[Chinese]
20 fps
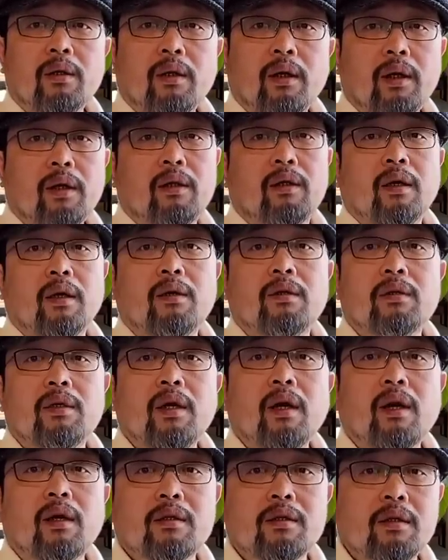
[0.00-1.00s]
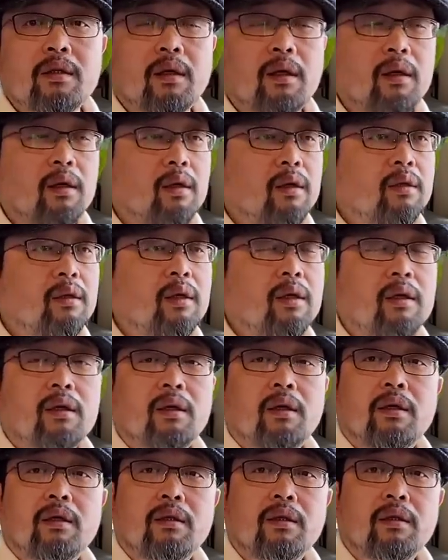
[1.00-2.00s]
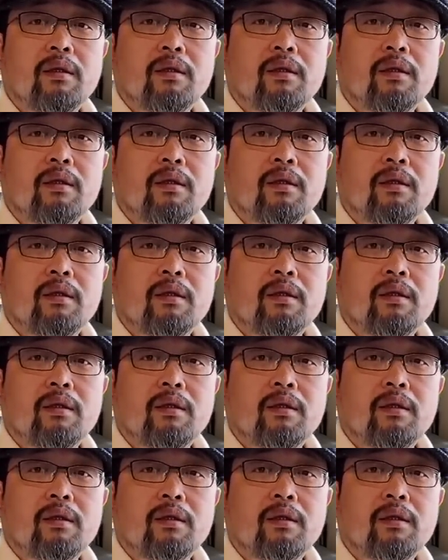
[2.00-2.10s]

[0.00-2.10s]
哎，然后第二次那个